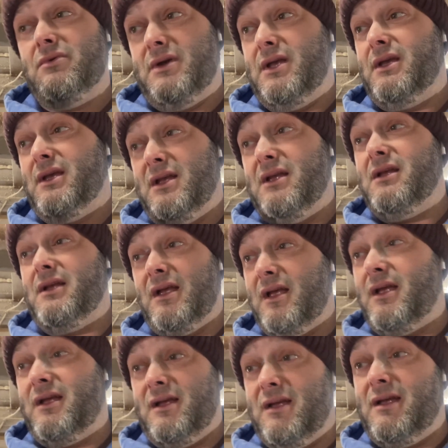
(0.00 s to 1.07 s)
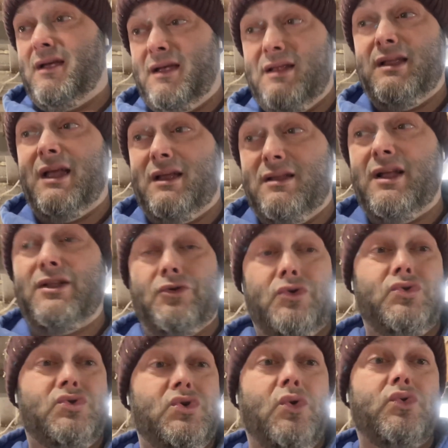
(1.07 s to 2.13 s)
et,
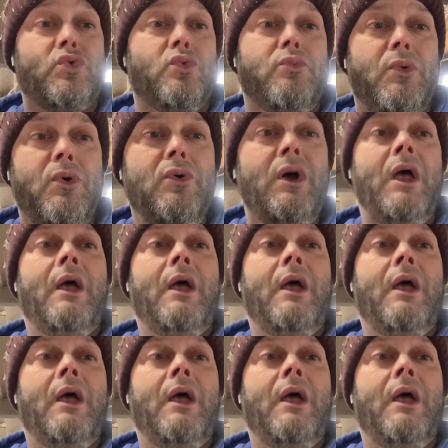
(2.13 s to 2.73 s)
d'introduction au propos.